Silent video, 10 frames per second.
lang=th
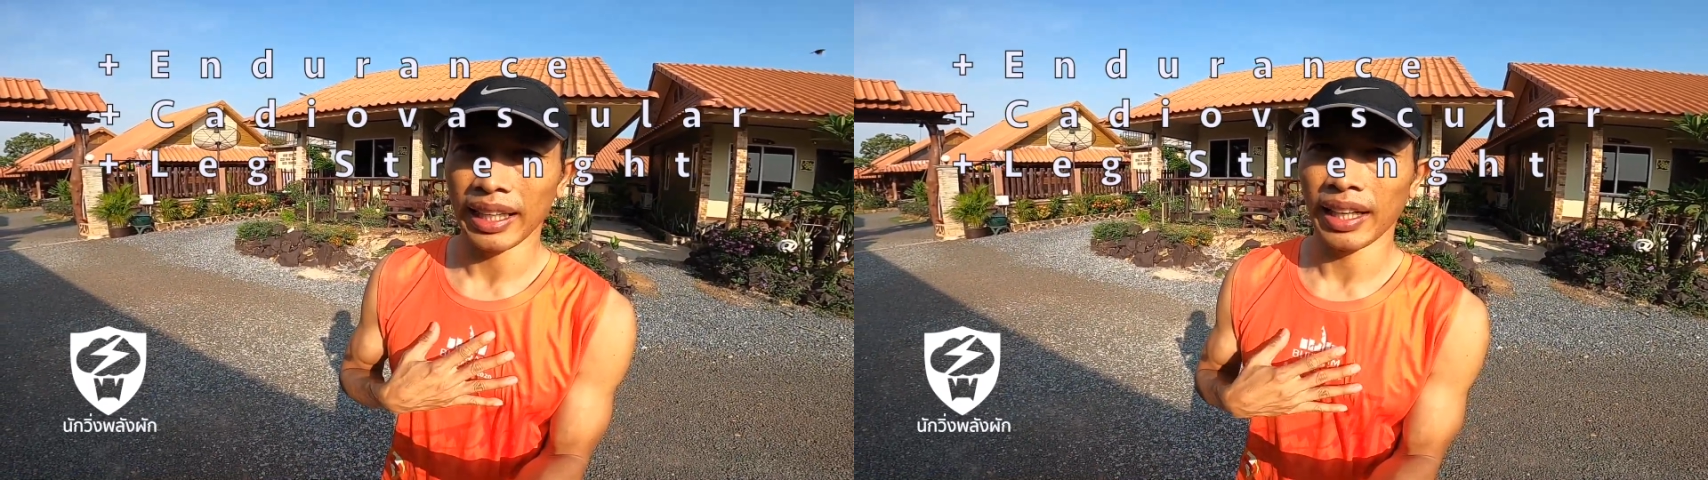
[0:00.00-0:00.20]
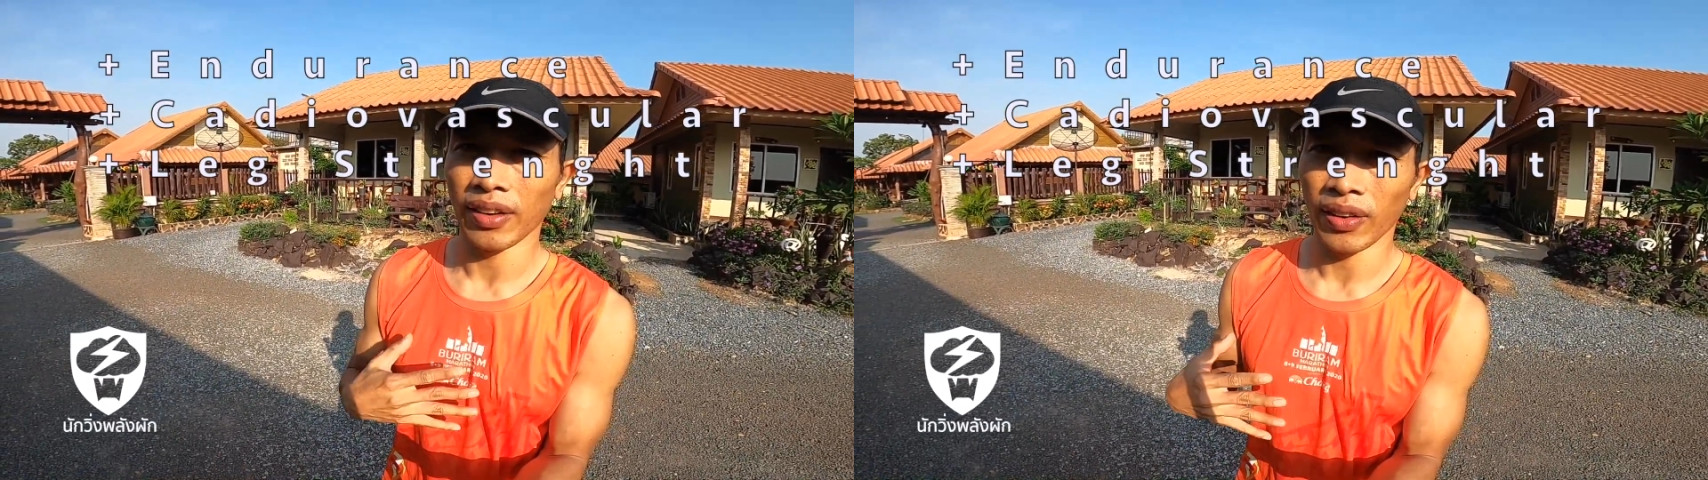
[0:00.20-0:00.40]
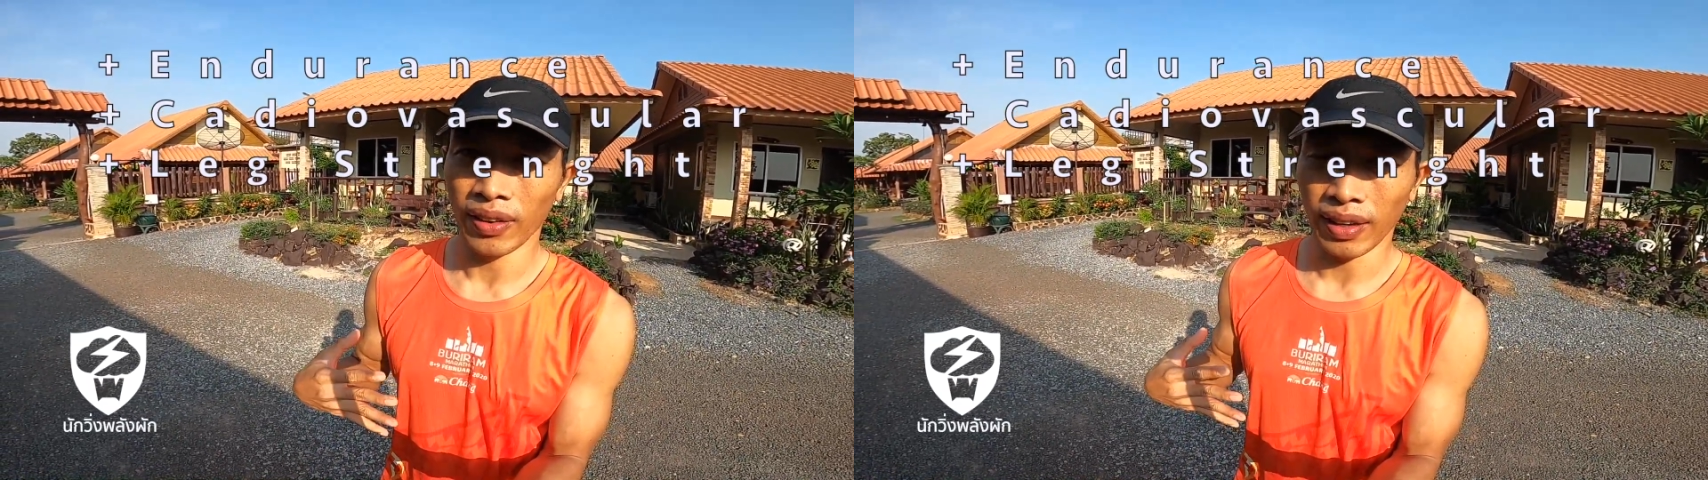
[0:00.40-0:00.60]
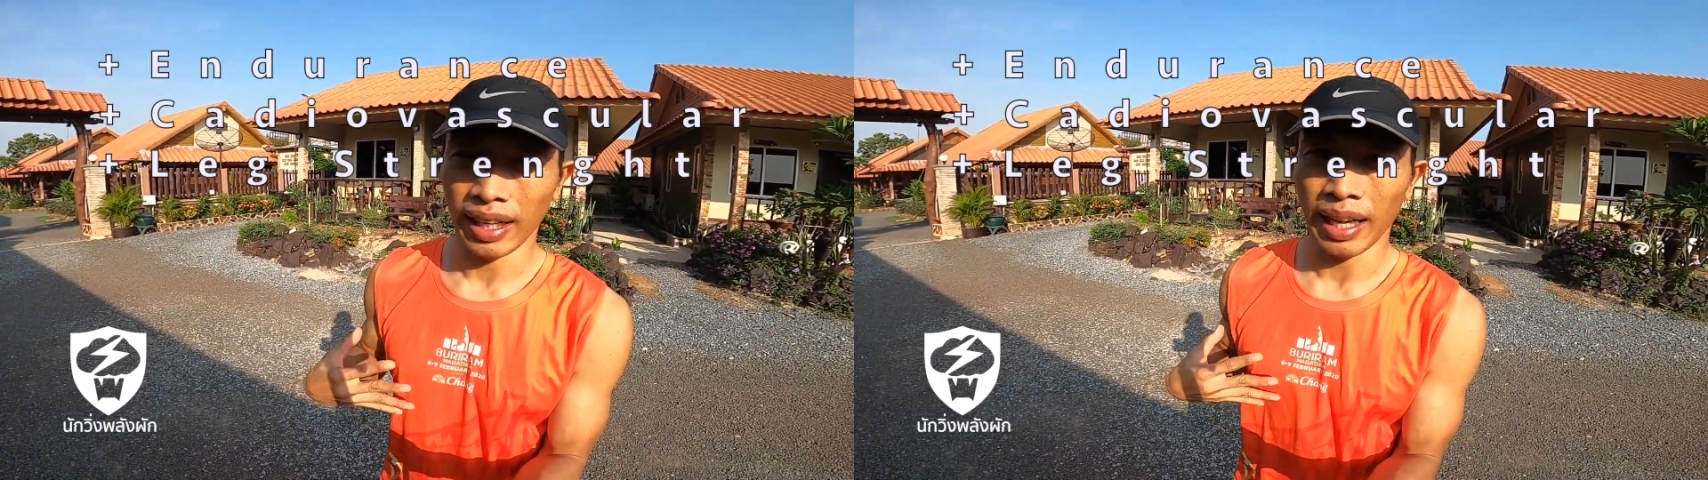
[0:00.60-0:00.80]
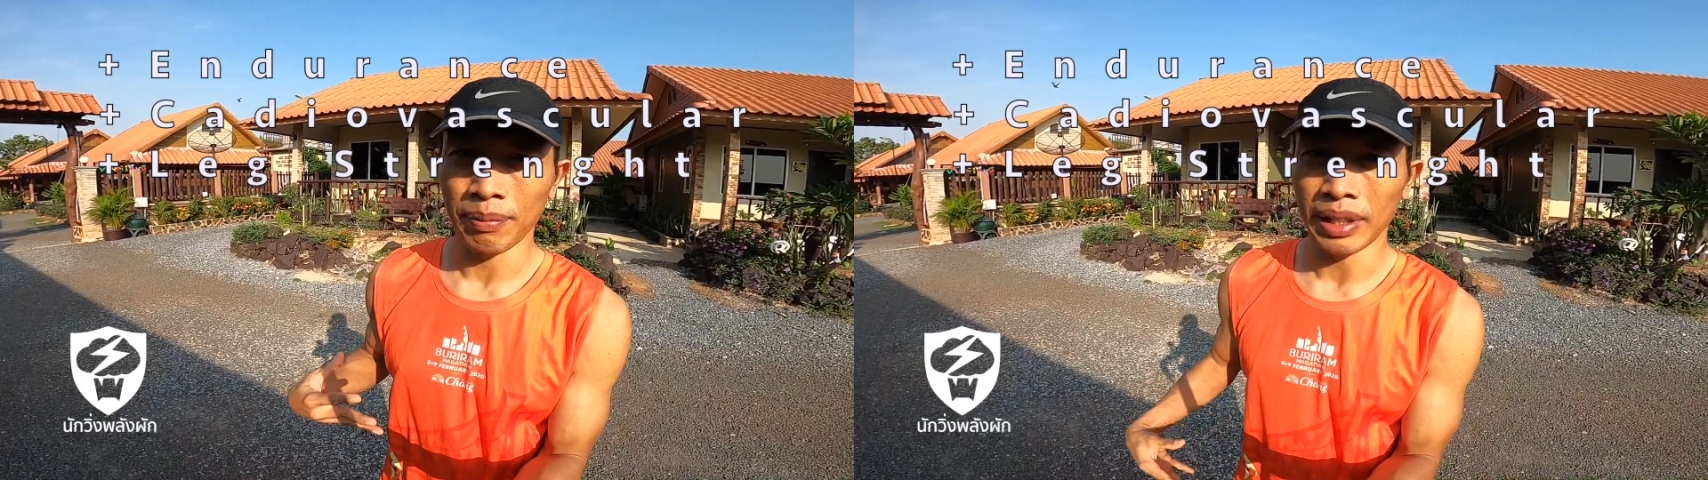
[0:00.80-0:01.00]
แล้วก็
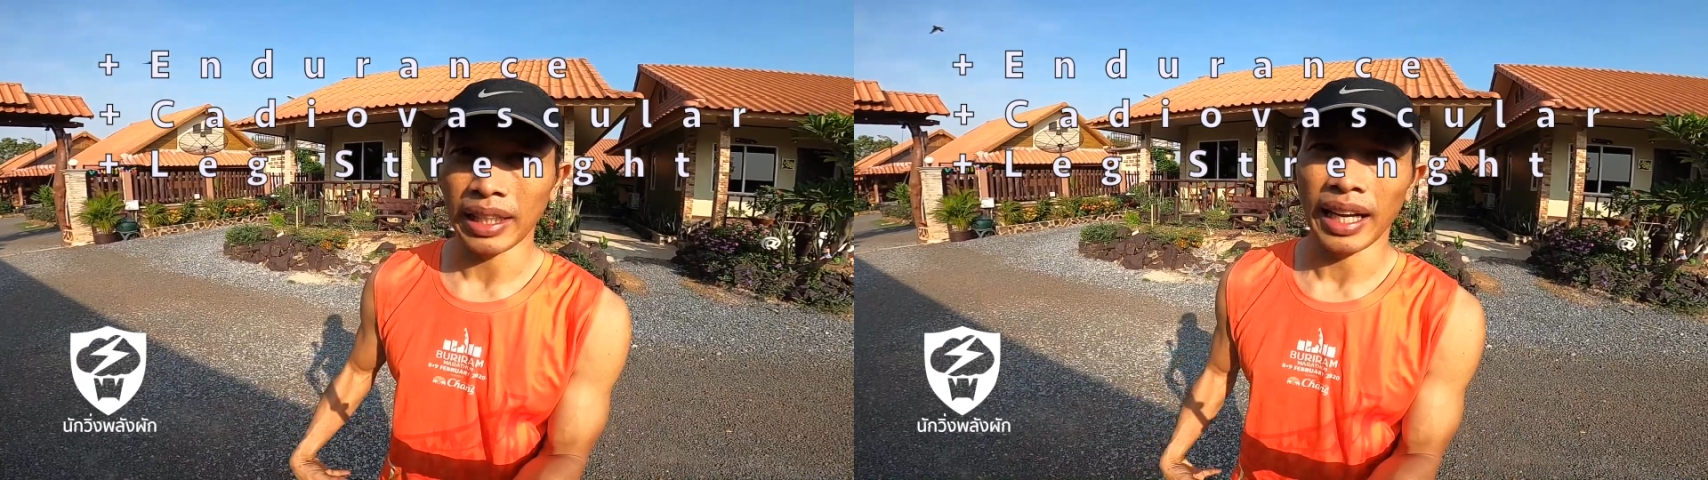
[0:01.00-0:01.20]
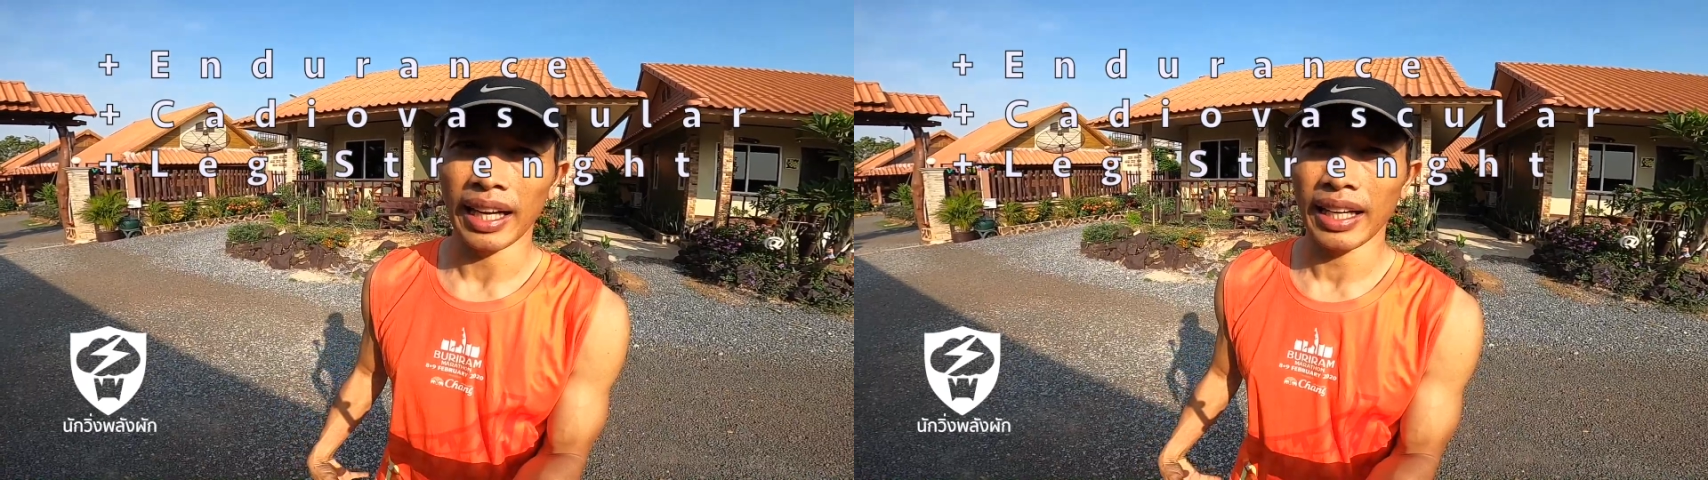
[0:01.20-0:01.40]
กล้ามเนื้อ